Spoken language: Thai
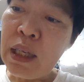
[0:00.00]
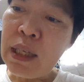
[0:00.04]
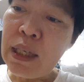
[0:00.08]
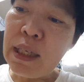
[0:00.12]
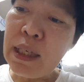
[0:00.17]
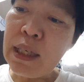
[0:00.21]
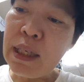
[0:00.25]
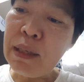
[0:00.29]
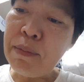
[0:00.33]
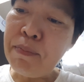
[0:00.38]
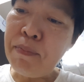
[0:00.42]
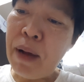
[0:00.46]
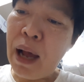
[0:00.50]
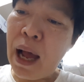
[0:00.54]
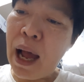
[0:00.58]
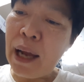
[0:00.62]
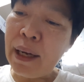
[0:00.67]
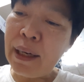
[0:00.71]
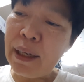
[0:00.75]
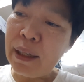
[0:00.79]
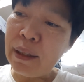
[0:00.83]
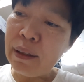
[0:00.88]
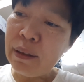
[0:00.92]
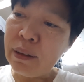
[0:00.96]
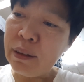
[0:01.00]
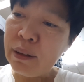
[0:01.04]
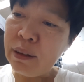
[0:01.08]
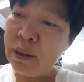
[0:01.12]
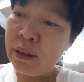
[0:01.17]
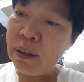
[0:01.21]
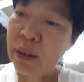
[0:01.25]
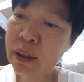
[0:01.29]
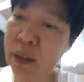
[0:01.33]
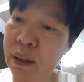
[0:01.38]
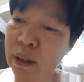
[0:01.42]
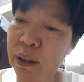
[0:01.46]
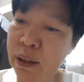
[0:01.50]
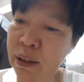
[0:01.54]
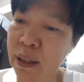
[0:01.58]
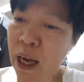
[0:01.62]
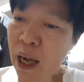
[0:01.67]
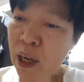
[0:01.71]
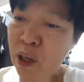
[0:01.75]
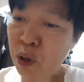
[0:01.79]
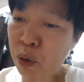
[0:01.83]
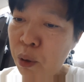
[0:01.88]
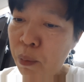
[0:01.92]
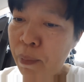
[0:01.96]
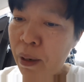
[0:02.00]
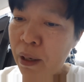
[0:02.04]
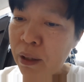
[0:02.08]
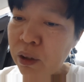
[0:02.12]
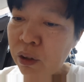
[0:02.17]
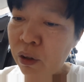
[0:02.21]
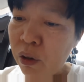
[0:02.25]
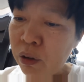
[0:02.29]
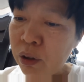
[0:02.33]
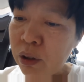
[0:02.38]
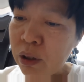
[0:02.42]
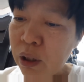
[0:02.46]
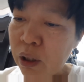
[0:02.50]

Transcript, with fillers: สี่สิบบาทเนี่ย ได้อยู่ประมาณสอง